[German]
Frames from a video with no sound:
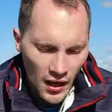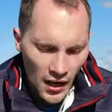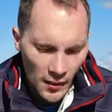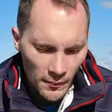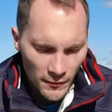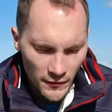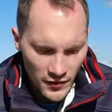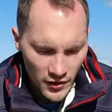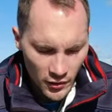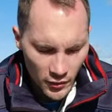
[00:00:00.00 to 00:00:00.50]

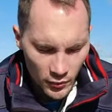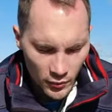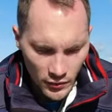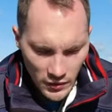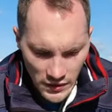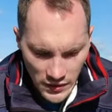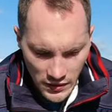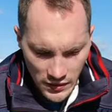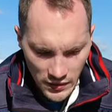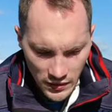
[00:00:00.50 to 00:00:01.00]
haben wir
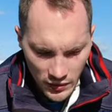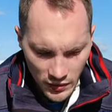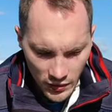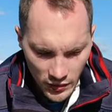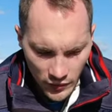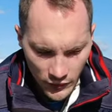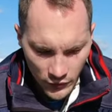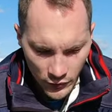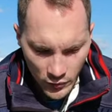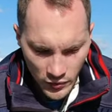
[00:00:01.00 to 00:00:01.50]
uns
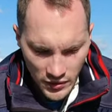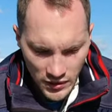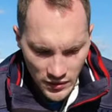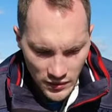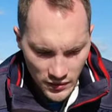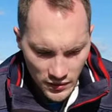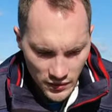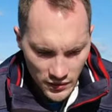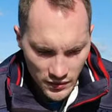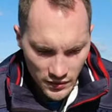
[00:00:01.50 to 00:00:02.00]
äh, für
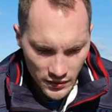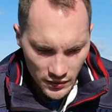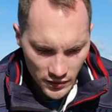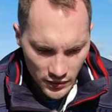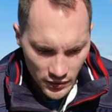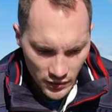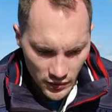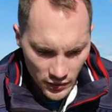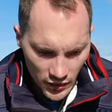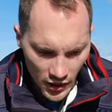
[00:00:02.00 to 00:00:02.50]
dieses,
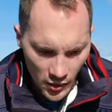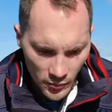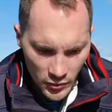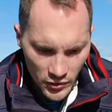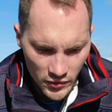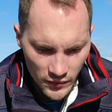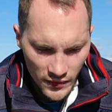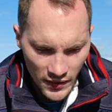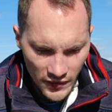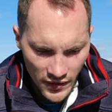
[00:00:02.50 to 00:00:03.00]
äh, ja,
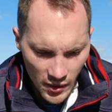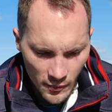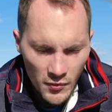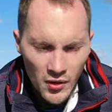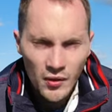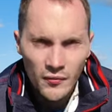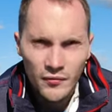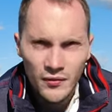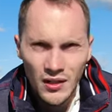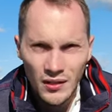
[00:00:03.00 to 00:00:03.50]
beziehungsweise haben
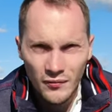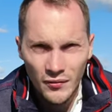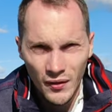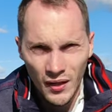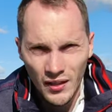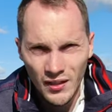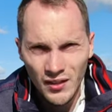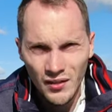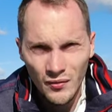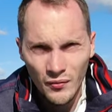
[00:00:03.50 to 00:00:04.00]
wir den
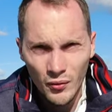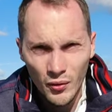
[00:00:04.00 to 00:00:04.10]
Freddy